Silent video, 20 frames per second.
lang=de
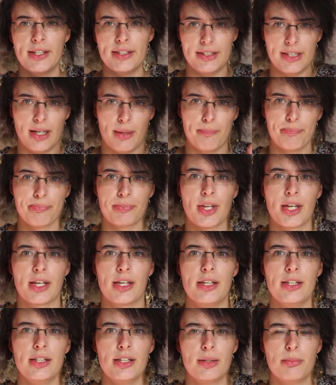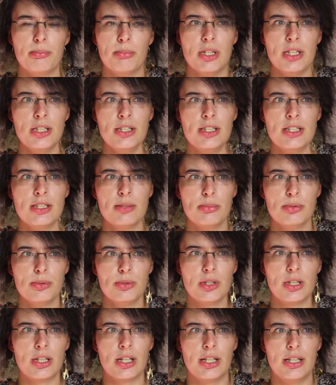Ja, ähm, in diesem
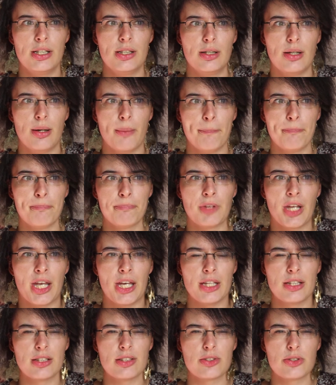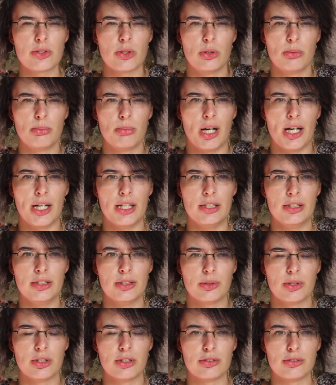Buch ähm, geht es um eine
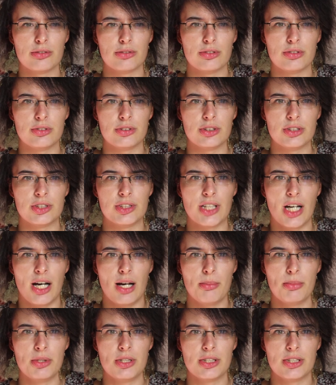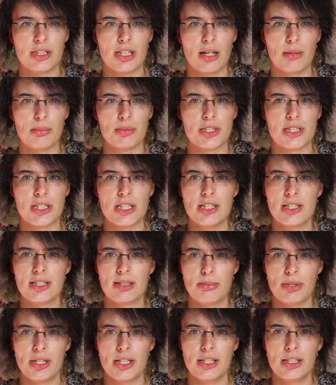junge Dame namens
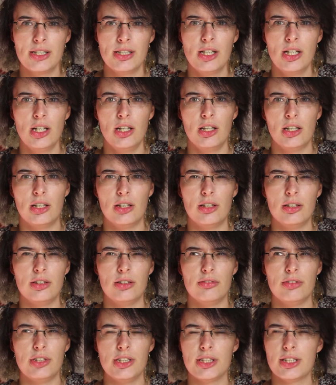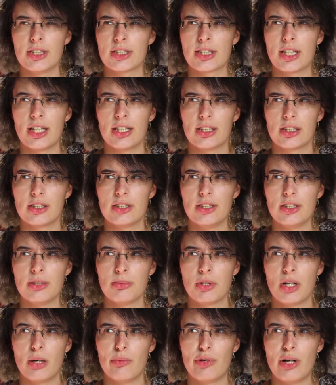Isabel, wenn ich das gerade richtig im
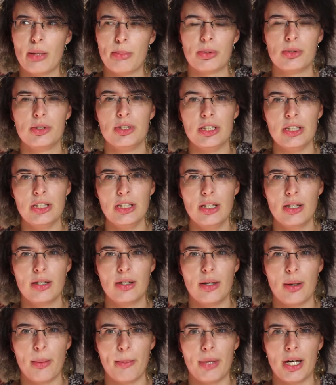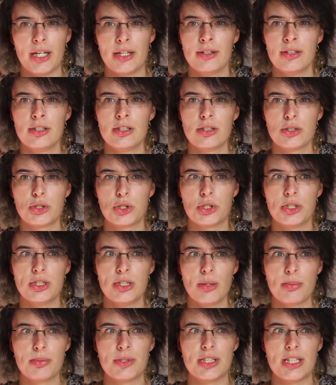Kopf habe, und ihr Mann
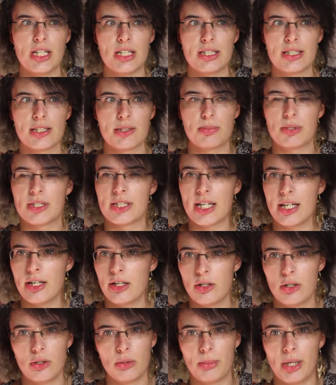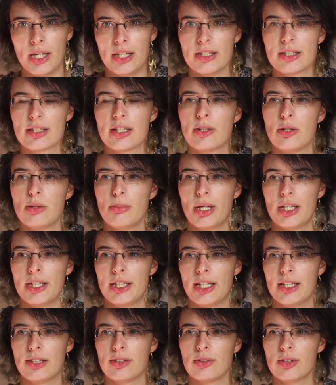stirbt, der sich bisher um alles gekümmert
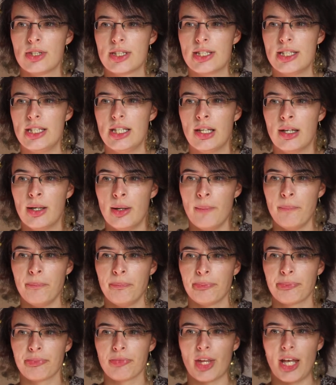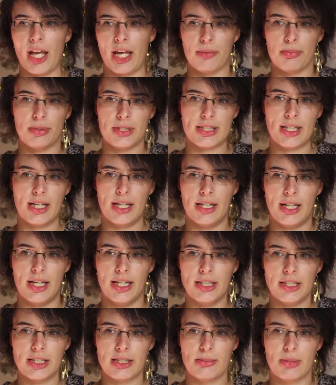hat und sie hat bis dahin eigentlich